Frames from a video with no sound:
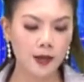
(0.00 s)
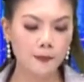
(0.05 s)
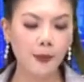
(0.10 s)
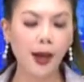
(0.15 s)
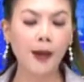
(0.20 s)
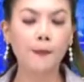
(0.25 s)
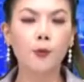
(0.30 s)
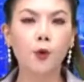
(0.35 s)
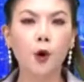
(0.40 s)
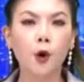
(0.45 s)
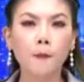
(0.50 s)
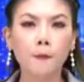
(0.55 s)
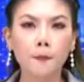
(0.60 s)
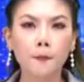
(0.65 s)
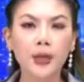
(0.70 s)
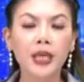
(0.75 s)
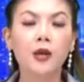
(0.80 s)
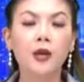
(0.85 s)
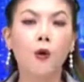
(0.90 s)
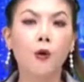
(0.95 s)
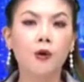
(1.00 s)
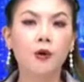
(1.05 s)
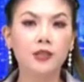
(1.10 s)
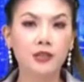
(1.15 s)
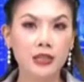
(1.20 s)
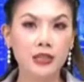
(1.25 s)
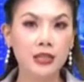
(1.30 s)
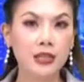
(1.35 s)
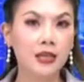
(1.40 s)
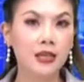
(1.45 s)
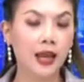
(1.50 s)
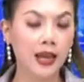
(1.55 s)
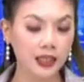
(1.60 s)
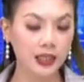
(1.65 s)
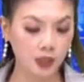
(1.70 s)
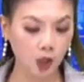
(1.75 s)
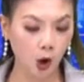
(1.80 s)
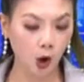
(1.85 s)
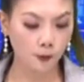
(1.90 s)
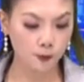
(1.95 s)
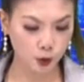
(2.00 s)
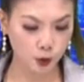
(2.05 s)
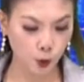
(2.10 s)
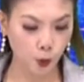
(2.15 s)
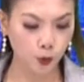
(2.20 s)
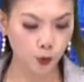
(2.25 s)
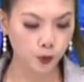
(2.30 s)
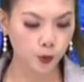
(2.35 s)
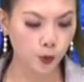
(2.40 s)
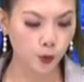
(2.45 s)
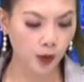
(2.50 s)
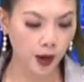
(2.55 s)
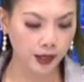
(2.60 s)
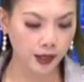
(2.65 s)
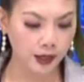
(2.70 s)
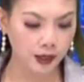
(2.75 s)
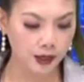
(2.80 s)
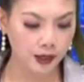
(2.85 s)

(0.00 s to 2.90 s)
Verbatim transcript: ปรับงบปี 64 ให้ตอบโจทย์ด้วย